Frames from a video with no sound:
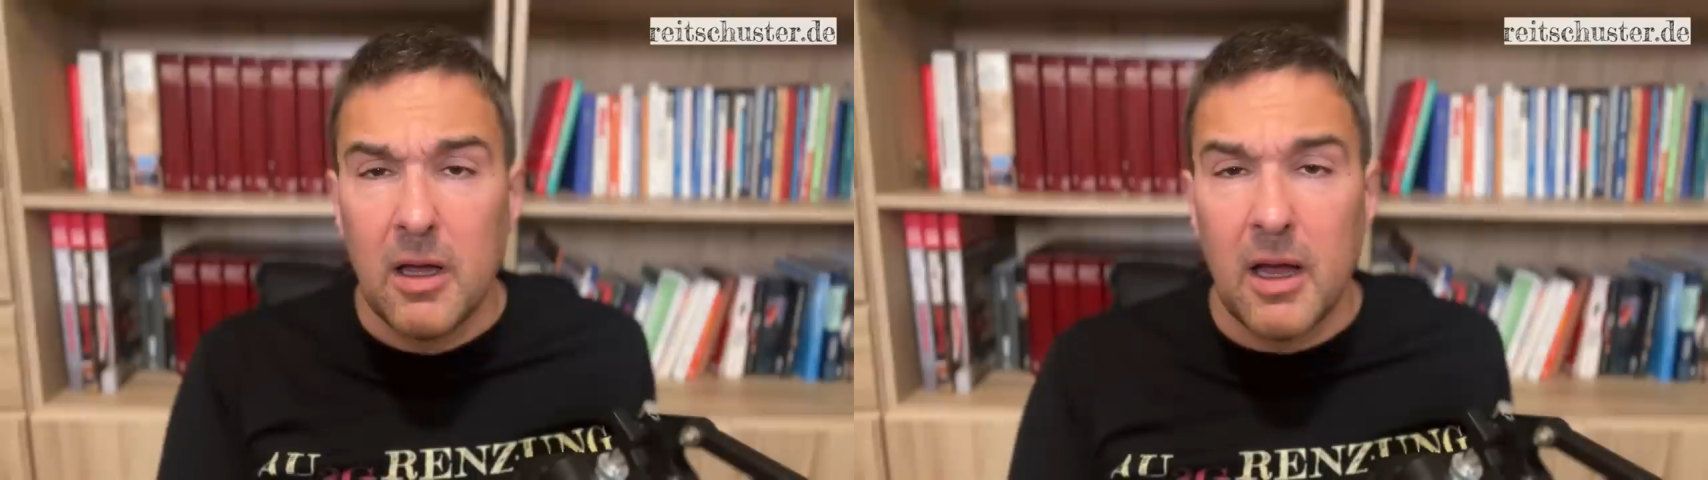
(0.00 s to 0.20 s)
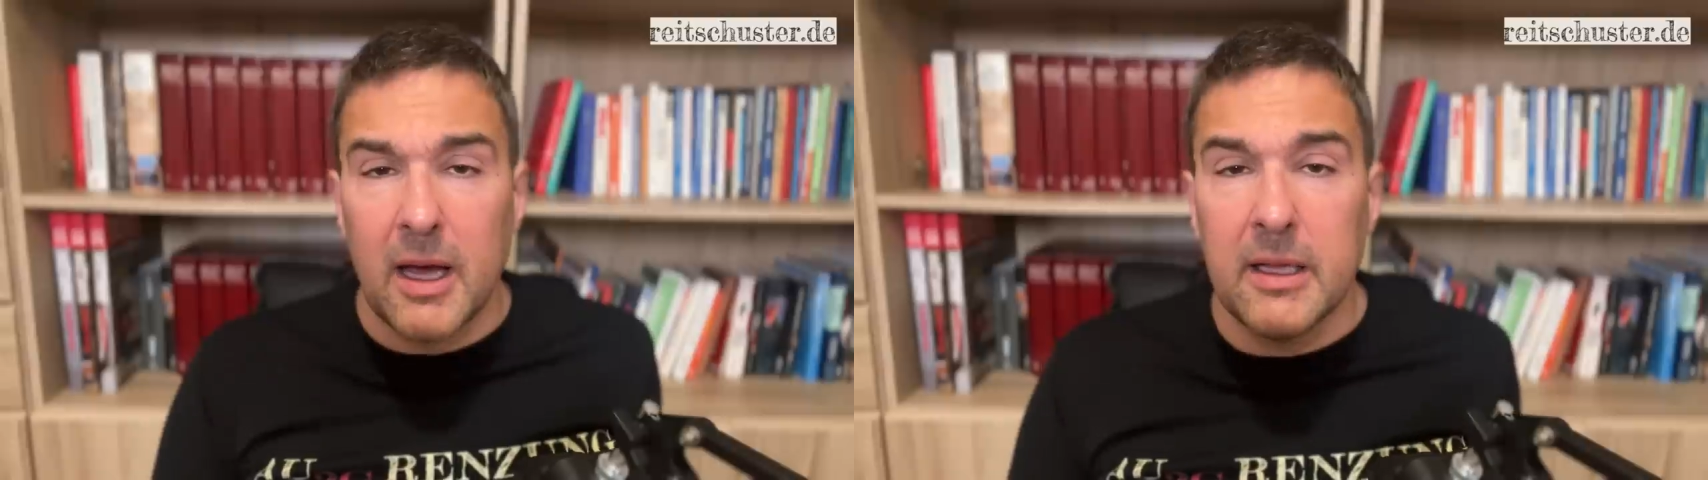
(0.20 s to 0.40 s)

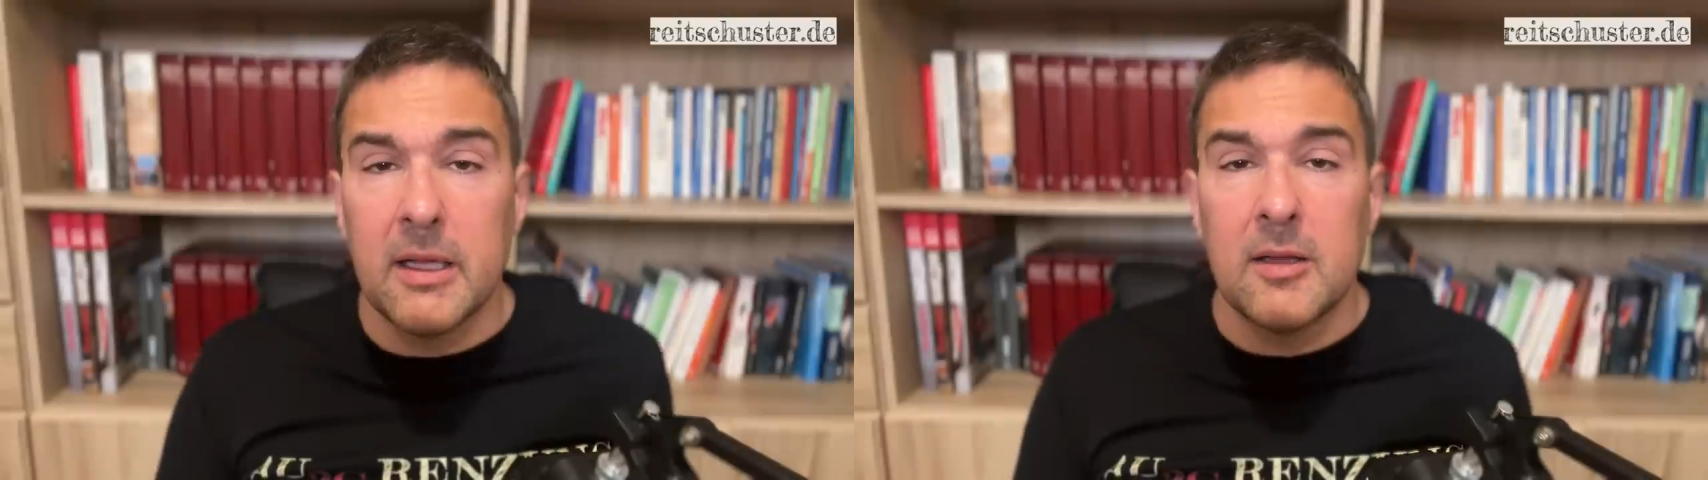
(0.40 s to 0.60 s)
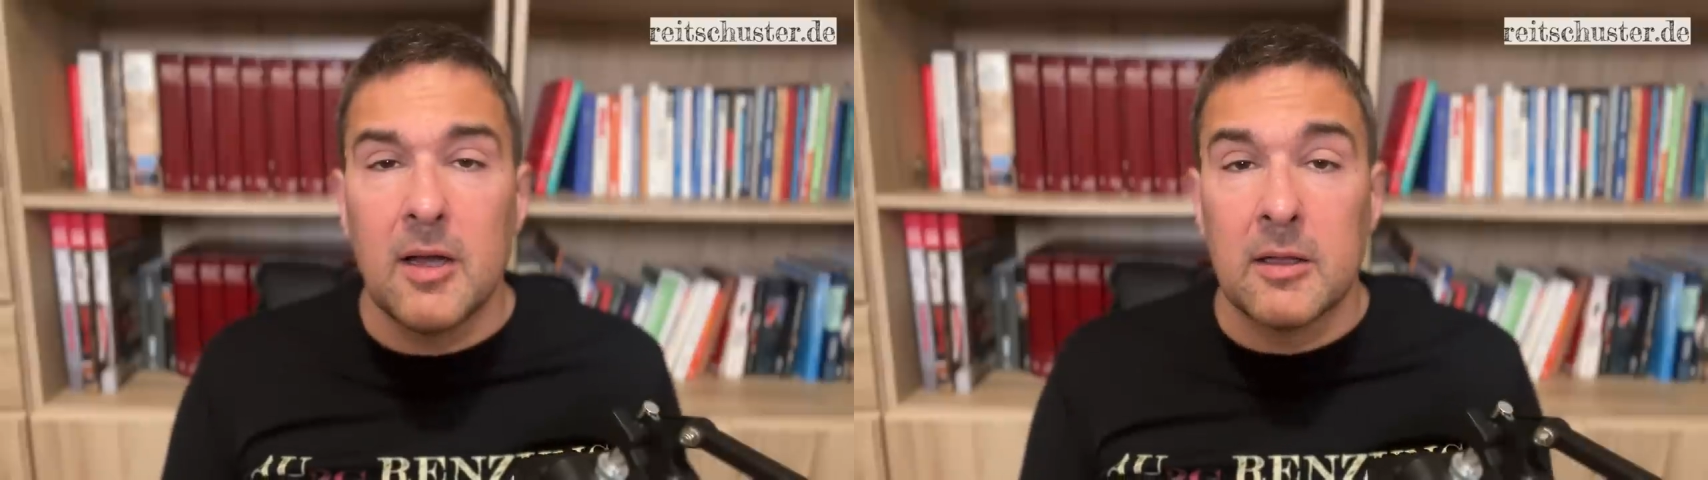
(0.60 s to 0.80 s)

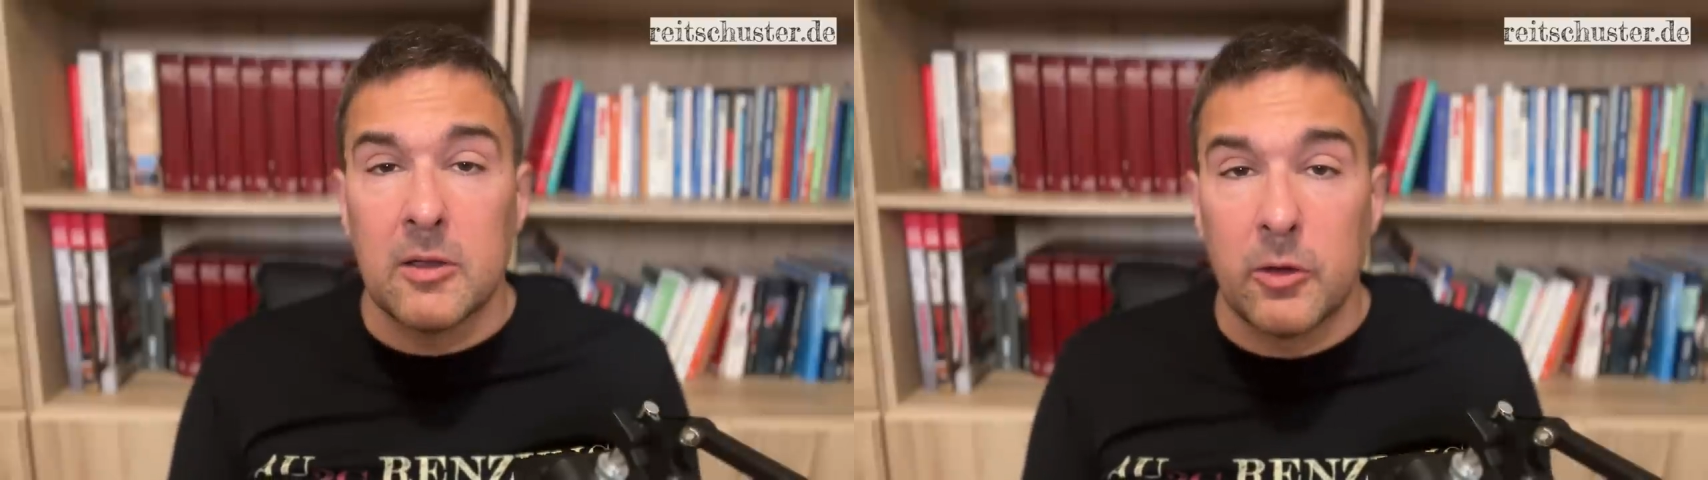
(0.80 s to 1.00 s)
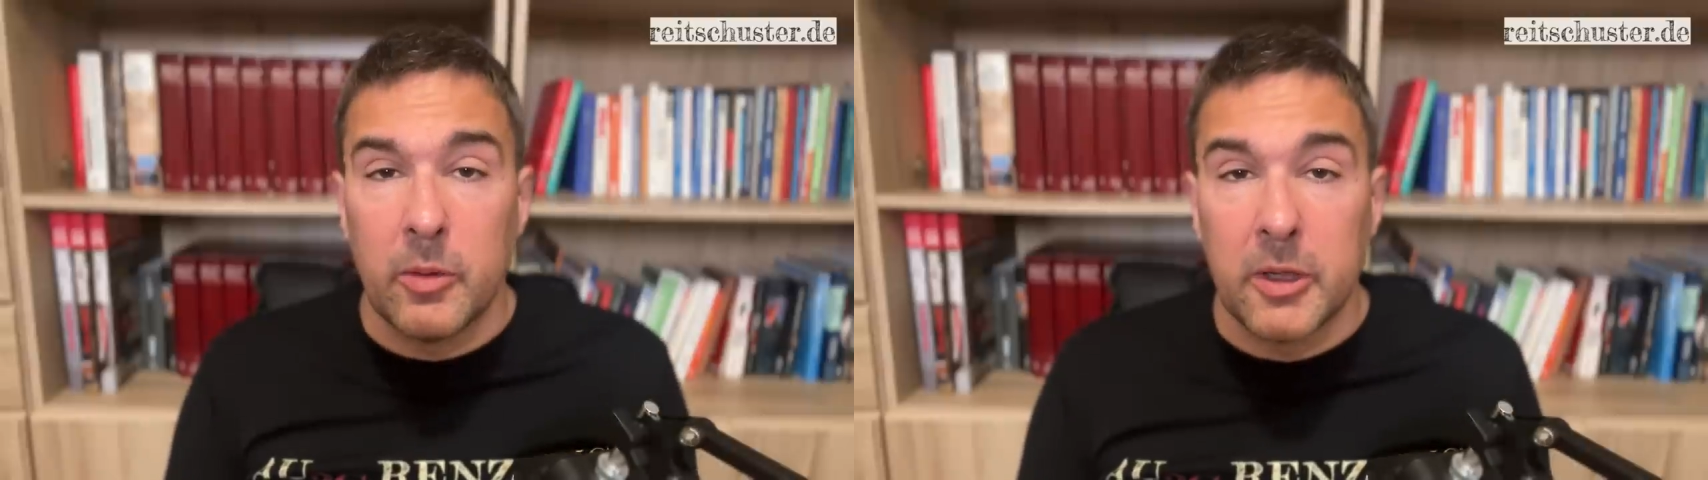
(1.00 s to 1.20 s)
einigen Tagen
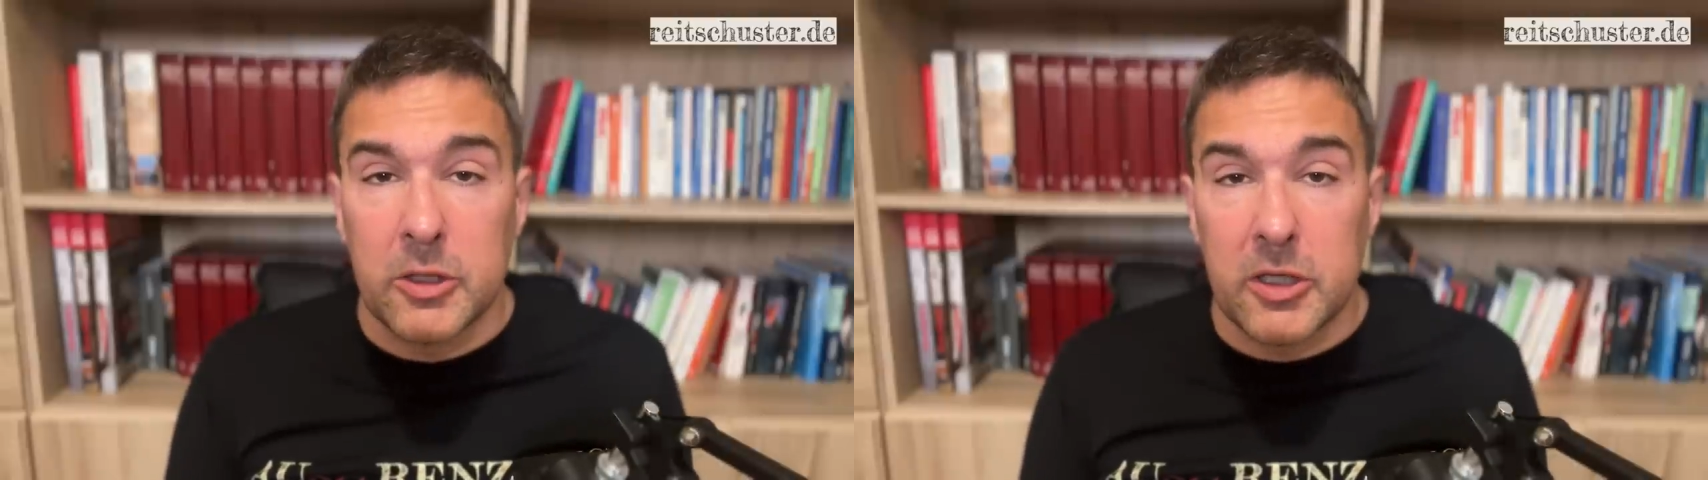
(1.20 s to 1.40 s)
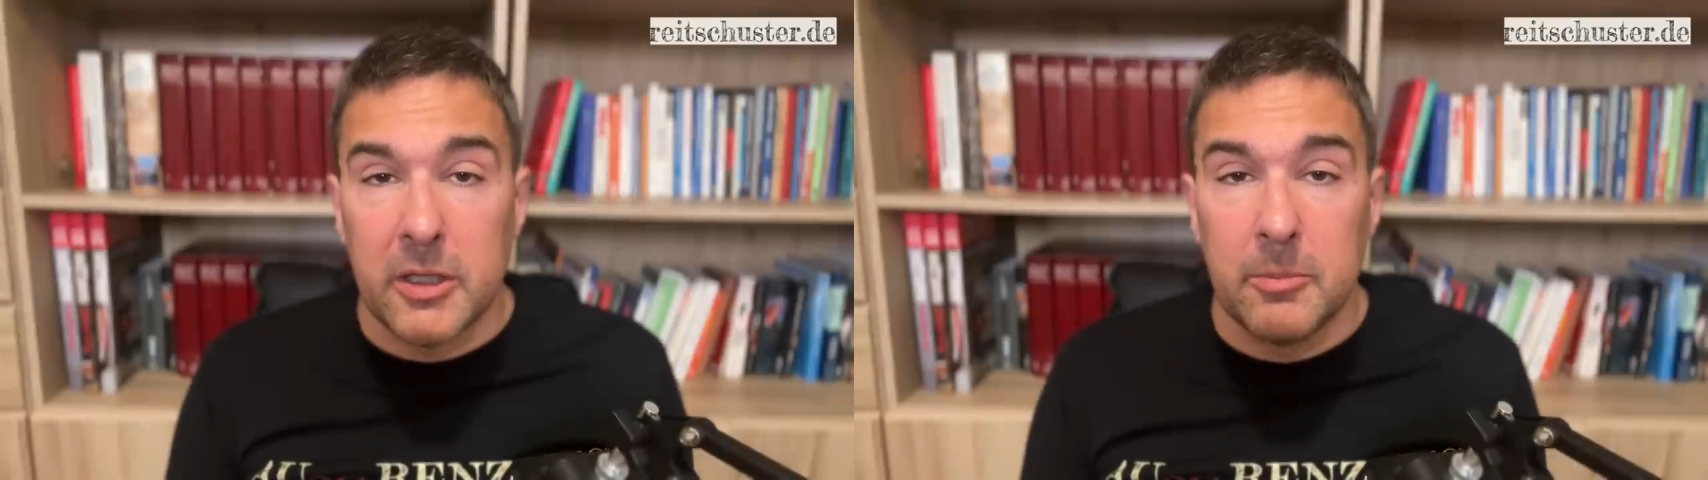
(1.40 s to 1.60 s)
darüber
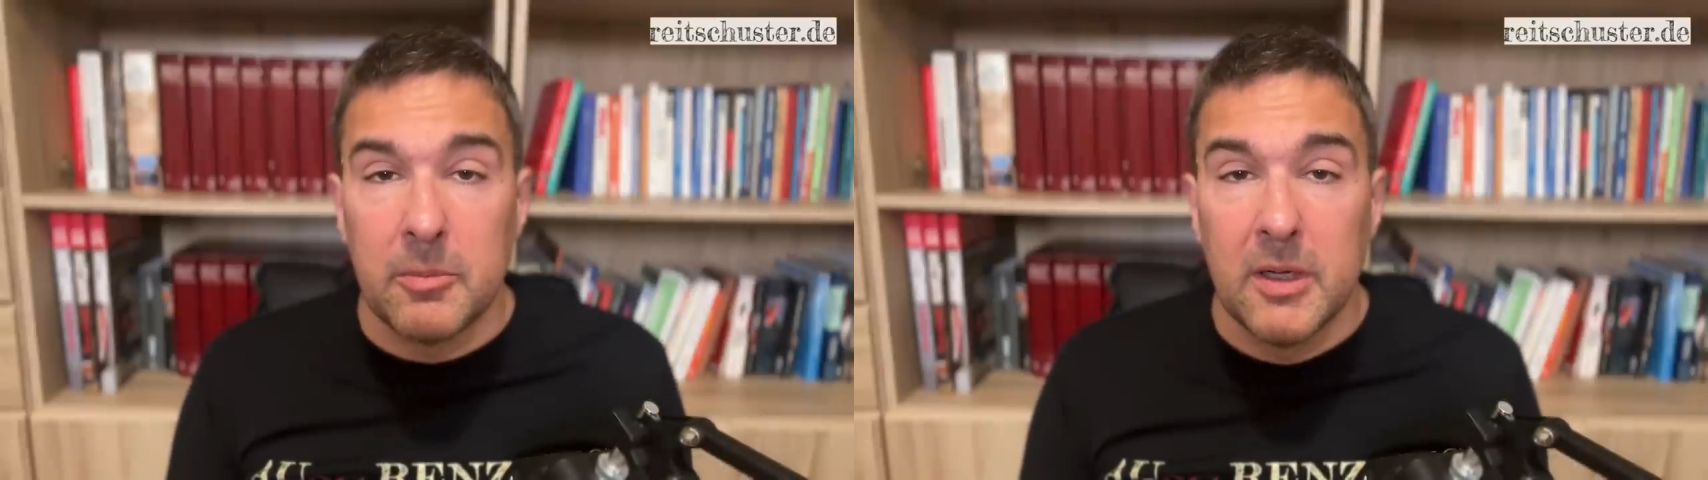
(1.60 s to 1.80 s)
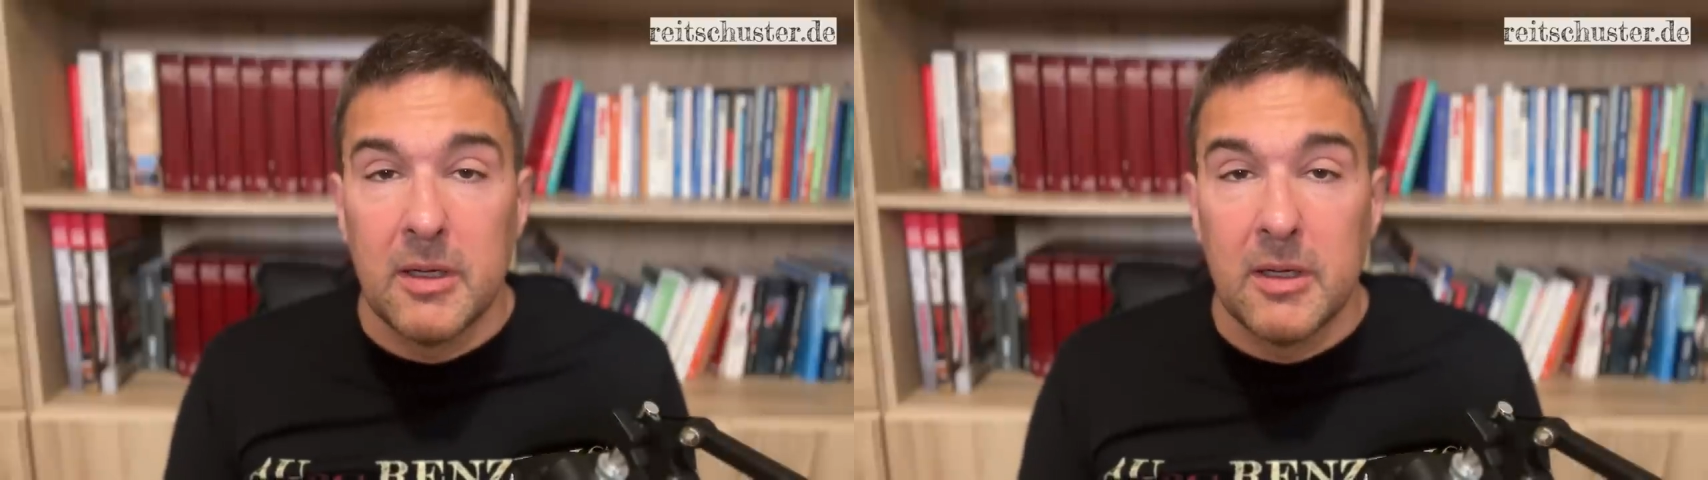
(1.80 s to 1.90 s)
geschrieben,